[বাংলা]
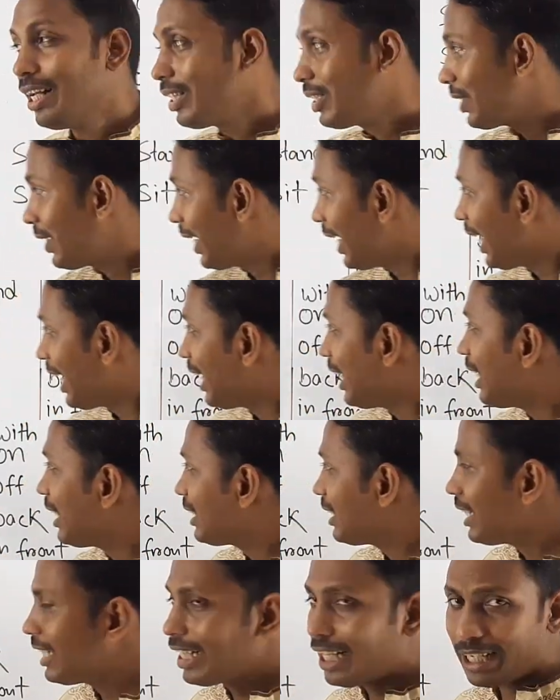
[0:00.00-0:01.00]
তো এখানে
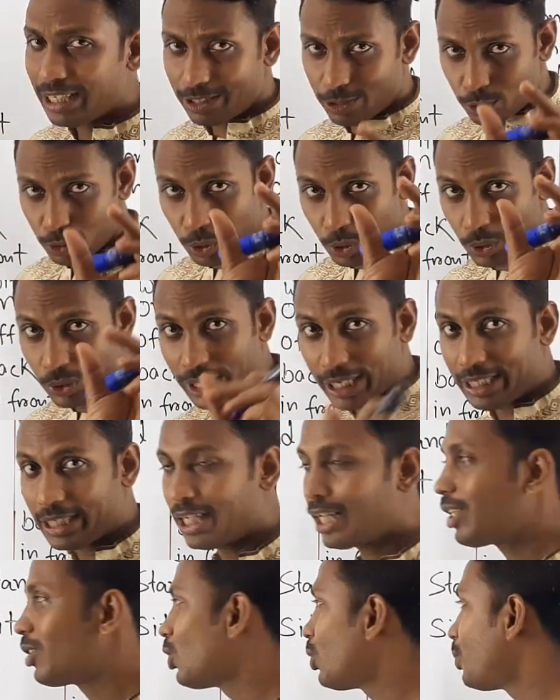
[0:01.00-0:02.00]
সেটা ছোট্ট একটা
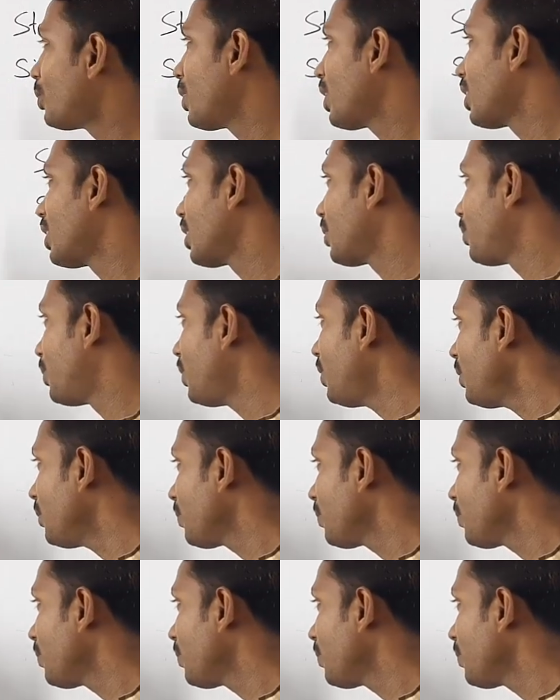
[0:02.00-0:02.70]
নমুনা দেখব